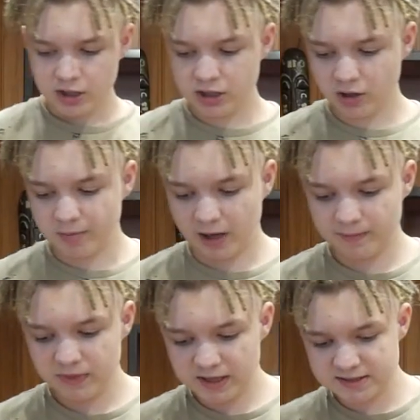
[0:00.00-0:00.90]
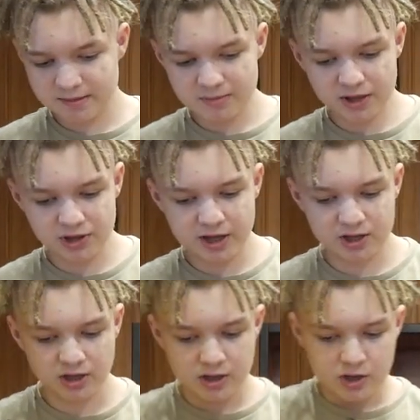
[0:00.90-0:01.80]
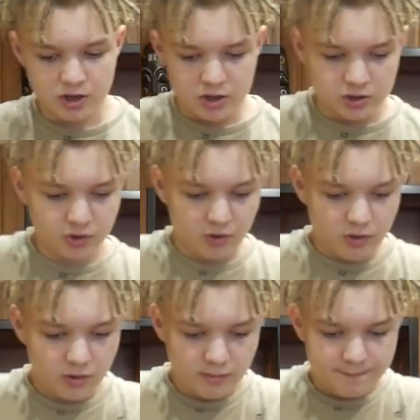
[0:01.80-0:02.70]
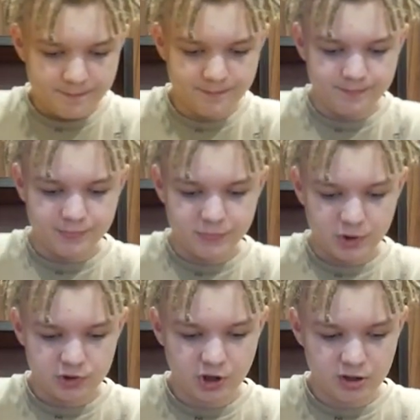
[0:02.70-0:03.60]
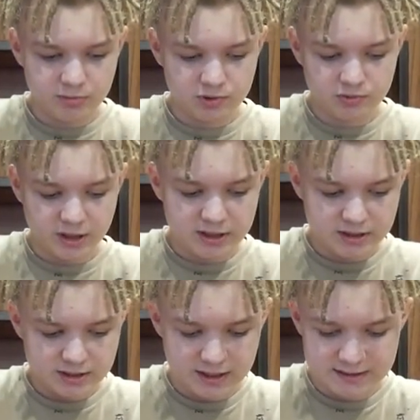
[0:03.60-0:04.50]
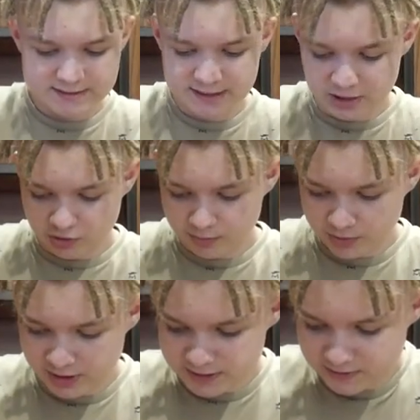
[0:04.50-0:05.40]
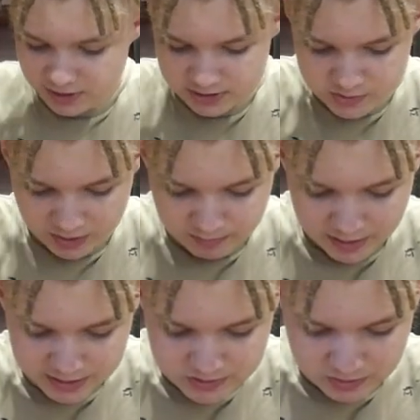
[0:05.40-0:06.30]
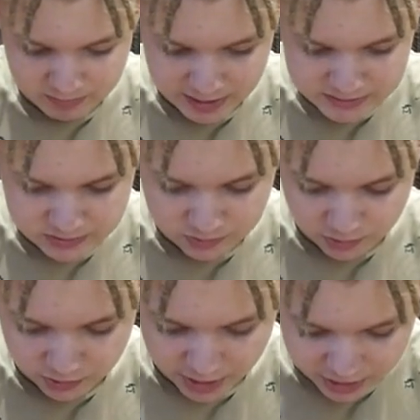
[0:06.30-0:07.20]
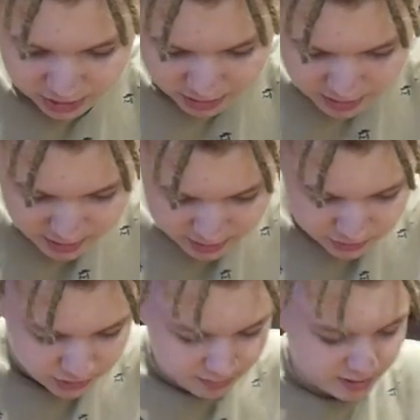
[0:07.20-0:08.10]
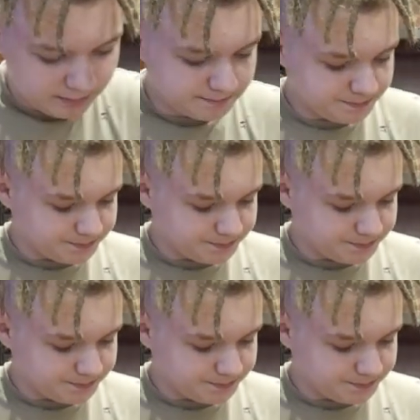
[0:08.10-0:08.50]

I dobra, następna rzecz to hmm, od czego by tutaj teraz zacząć, bo teraz właśnie jest tutaj bardzo, bardzo dużo rzeczy. No dobra,